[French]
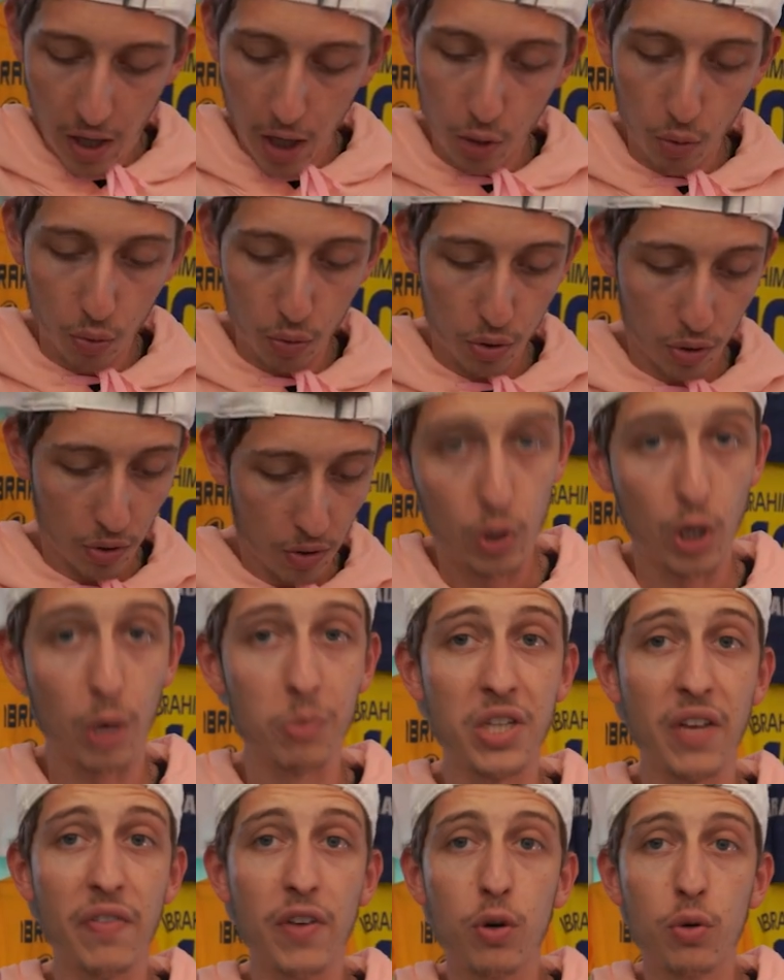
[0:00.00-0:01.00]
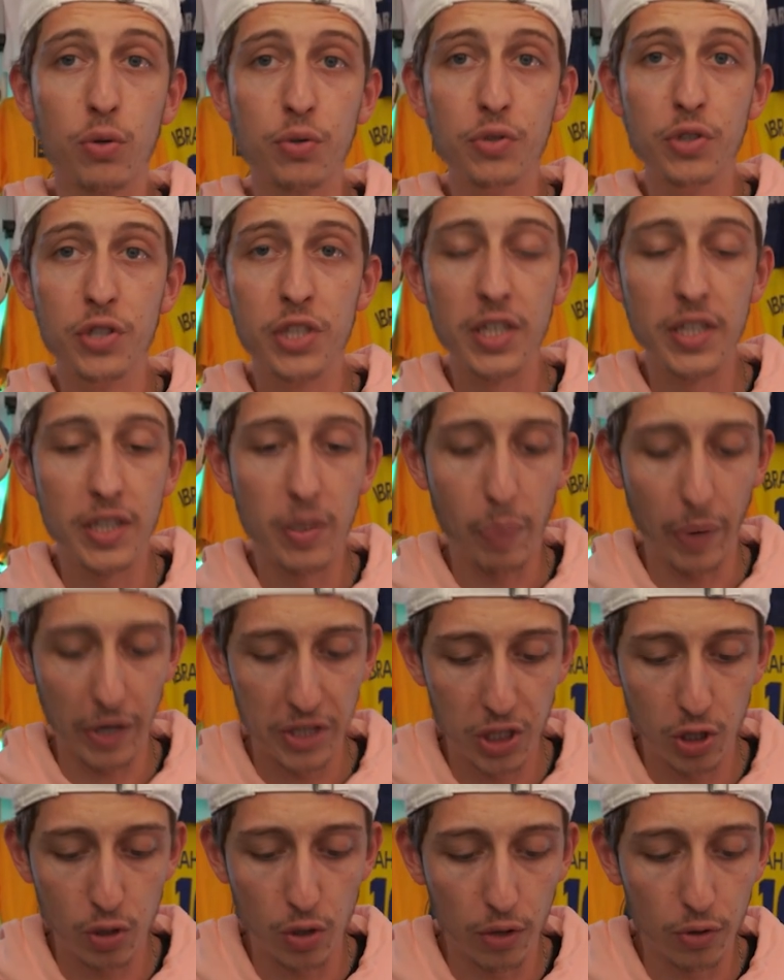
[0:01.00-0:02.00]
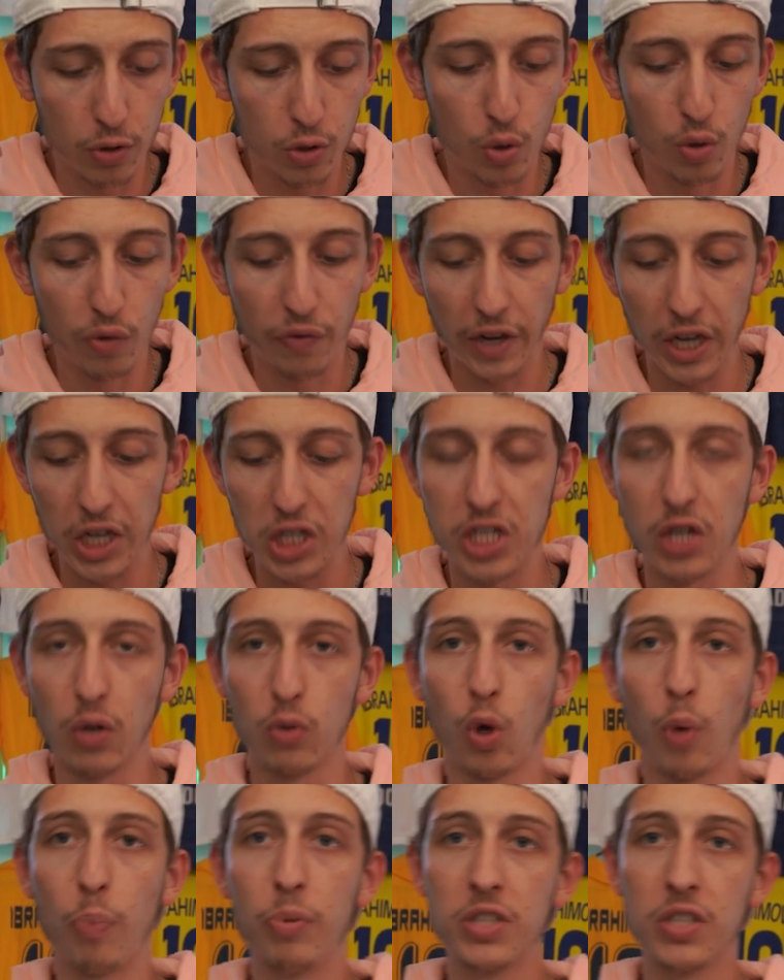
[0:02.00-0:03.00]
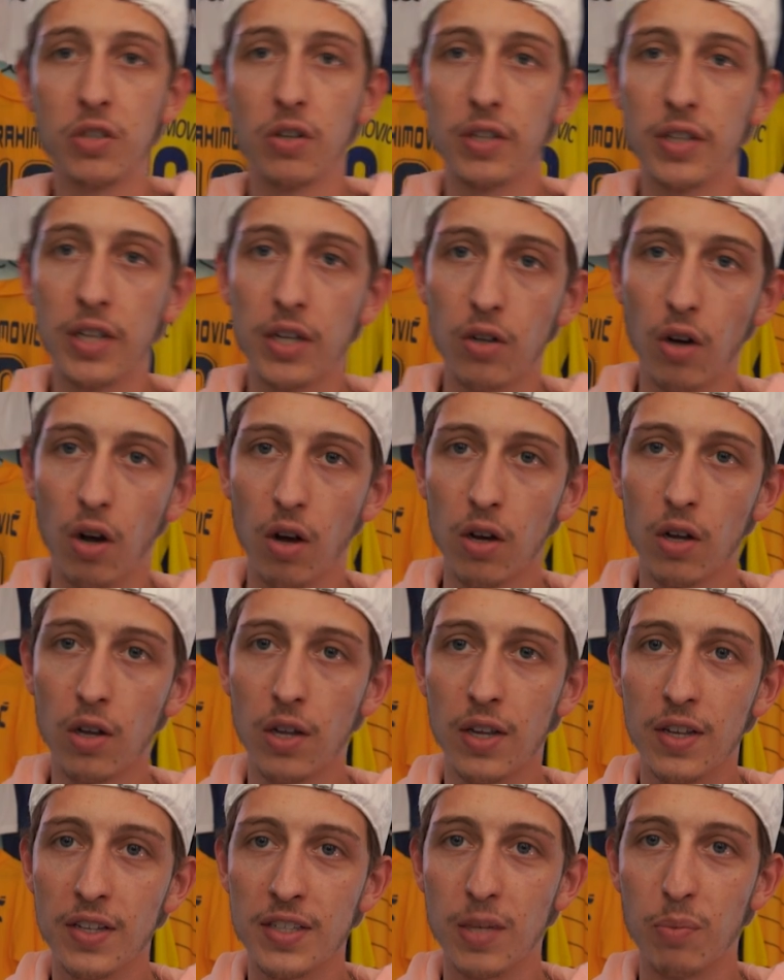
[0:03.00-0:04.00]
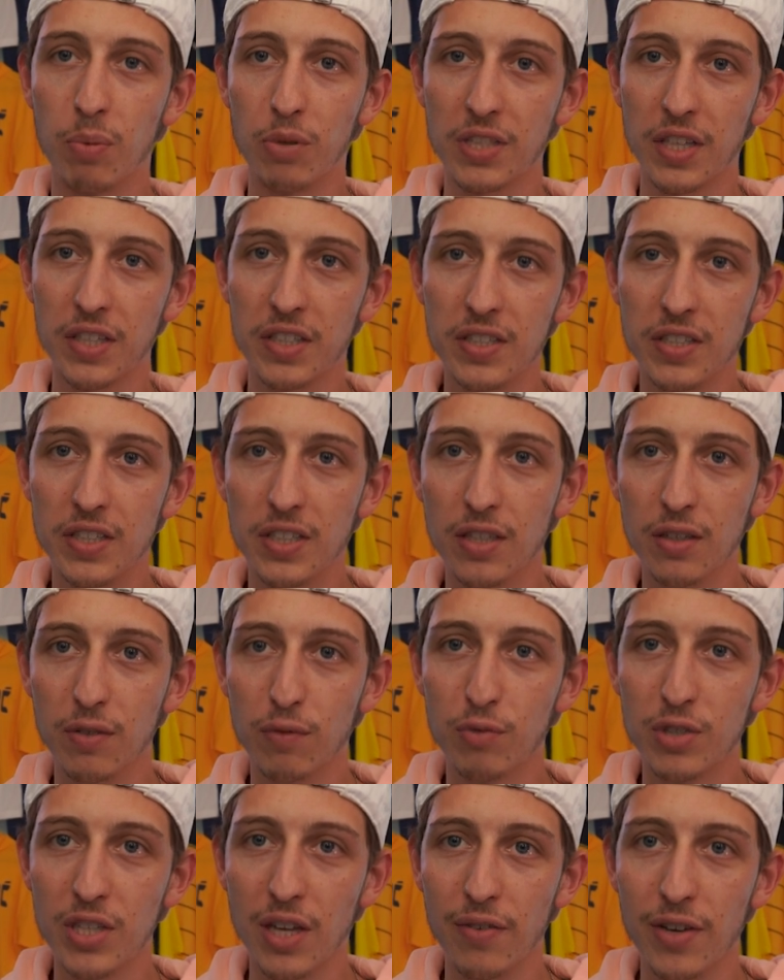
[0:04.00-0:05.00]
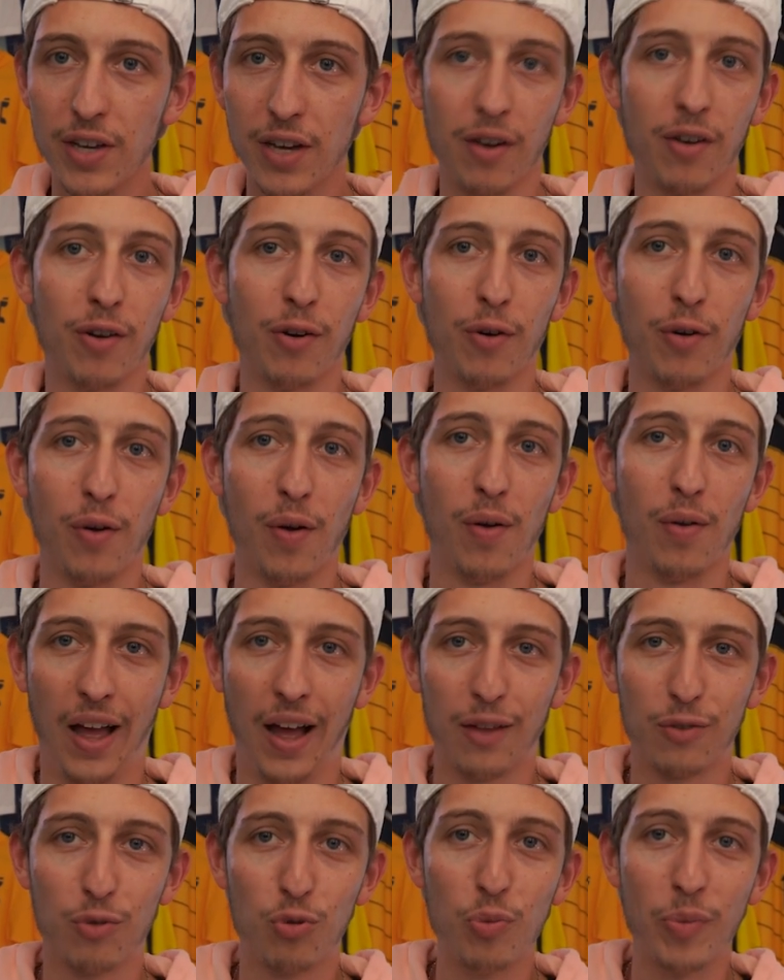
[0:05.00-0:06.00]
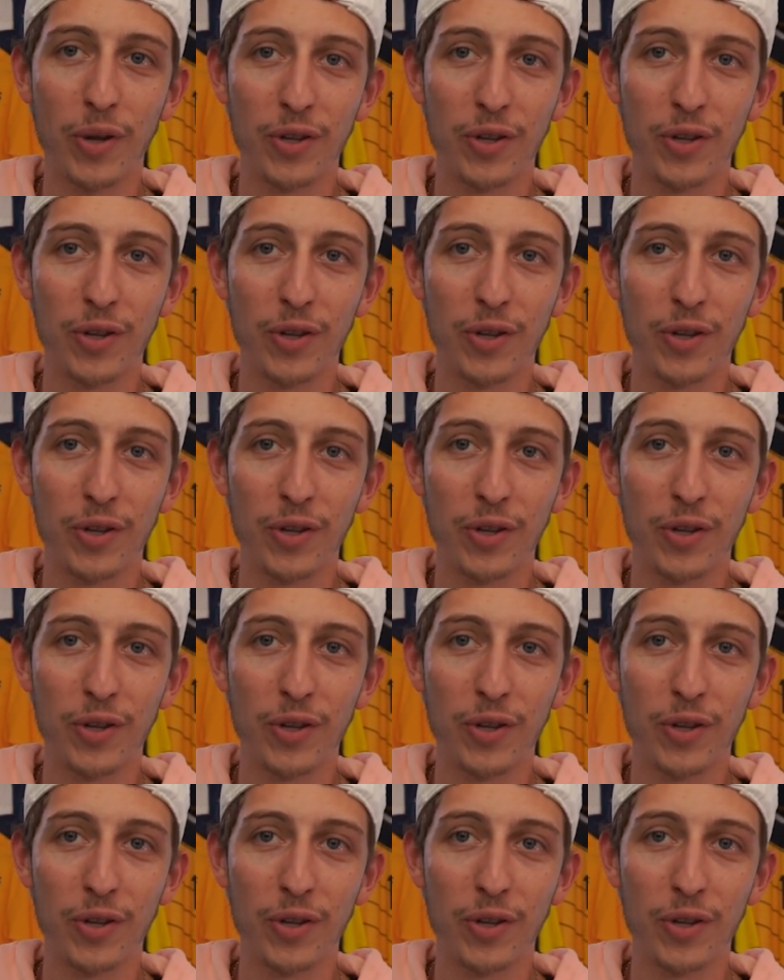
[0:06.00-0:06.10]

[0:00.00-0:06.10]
Et donc comme j'avais aucune utilité particulière de ce coffret je l'ai entreposé dans le décor. C'est pour ça qu'ici vous avez euh, un trou